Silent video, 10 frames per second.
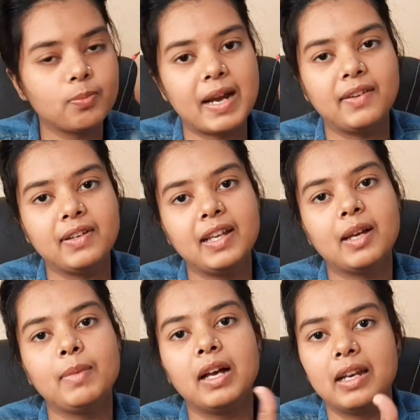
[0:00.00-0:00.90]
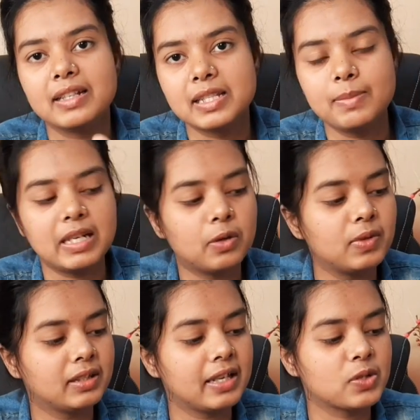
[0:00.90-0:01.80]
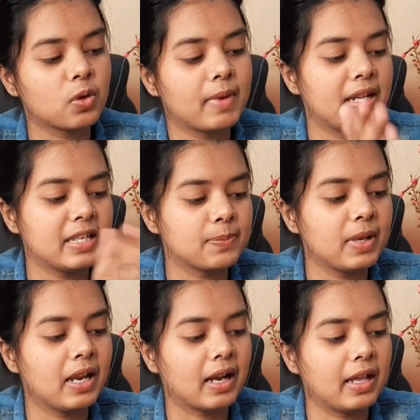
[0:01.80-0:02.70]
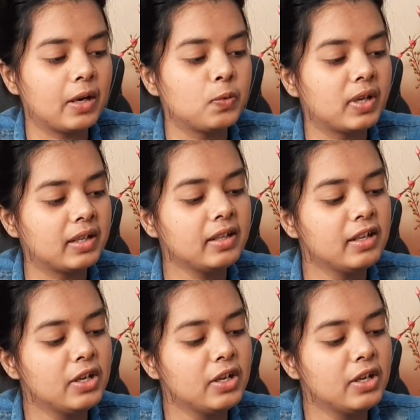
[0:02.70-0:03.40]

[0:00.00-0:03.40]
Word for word: जो बैटरी है हमें अलग से मिला हुआ था इसको मैंने इसमें लगाया हुआ है